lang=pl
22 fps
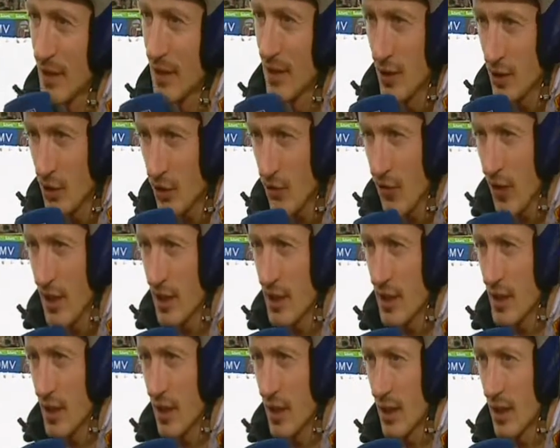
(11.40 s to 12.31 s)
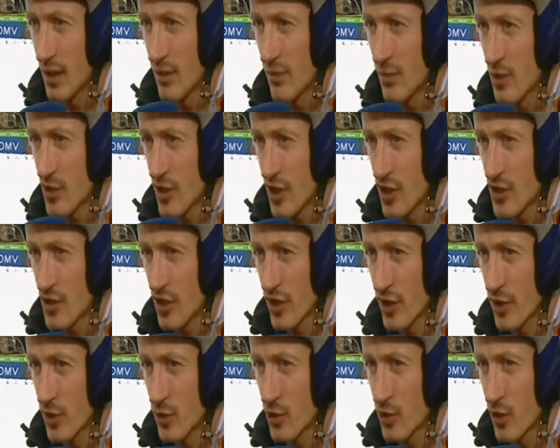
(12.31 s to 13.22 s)
To fajnie, ja myślę,
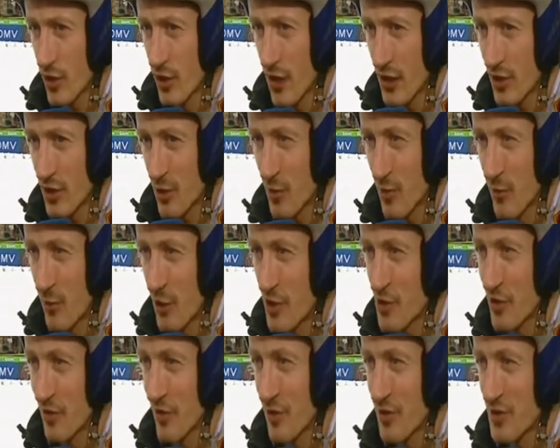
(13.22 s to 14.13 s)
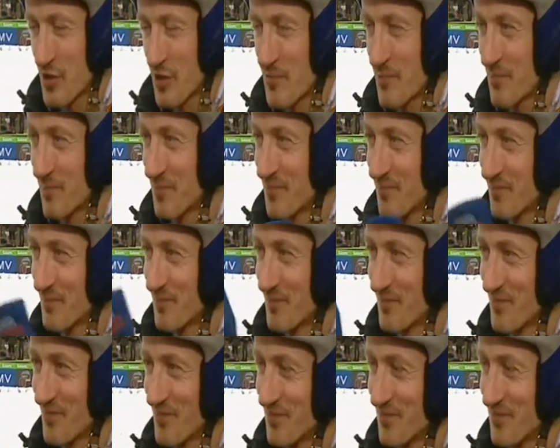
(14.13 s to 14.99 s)
że jutro nadrobimy jeszcze więcej. Adamie, to